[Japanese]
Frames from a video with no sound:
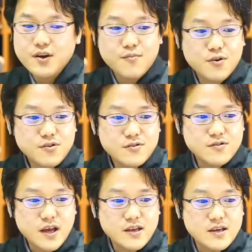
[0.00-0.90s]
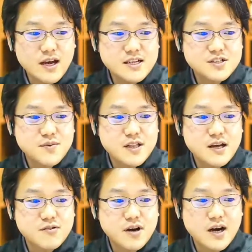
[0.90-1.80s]
もう一つ最近始め
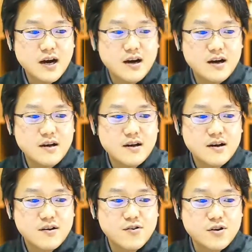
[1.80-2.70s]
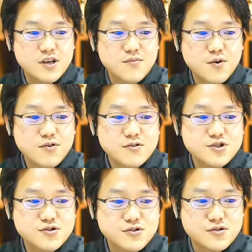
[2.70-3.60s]
たのが、この着物
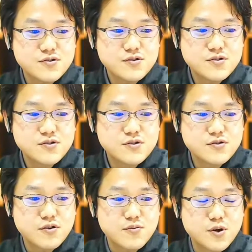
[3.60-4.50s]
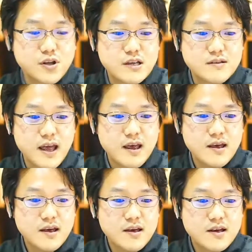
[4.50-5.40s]
塾というものですね。
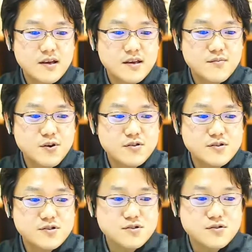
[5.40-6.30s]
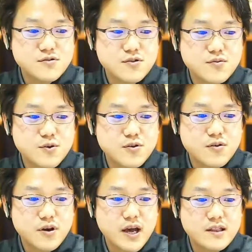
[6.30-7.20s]
着物塾というも
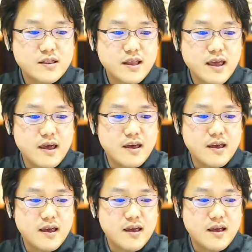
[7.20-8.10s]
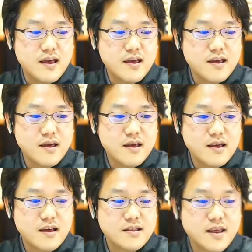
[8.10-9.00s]
のをやって、
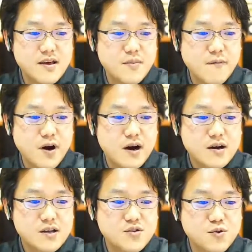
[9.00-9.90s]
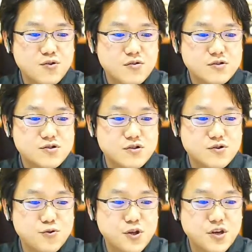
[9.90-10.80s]
えー、テーマは着物の種類
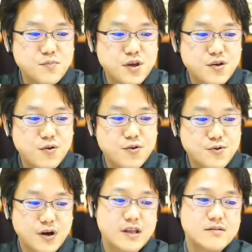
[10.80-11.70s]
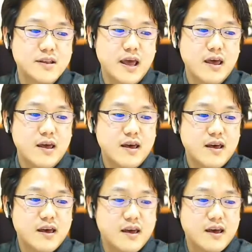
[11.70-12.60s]
と TPO とかですね。
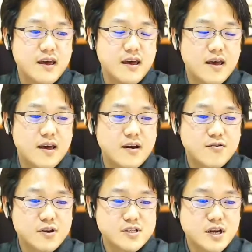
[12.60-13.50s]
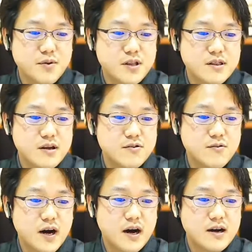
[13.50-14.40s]
えー、これ喋ってるの
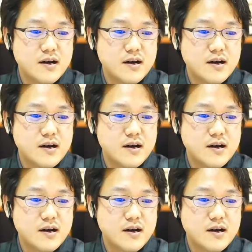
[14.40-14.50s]
は